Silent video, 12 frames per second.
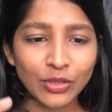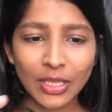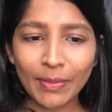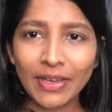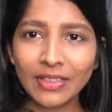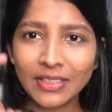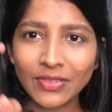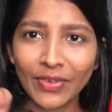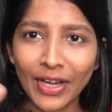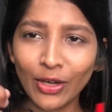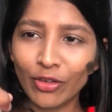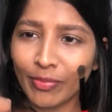उसके बाद दिस
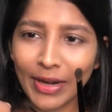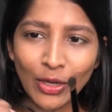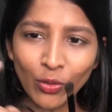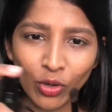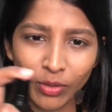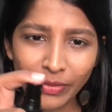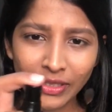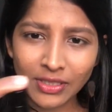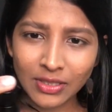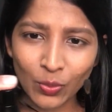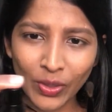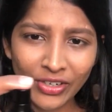फ्रेंड ऑफ माइन टोल्ड मी
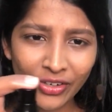दिस वन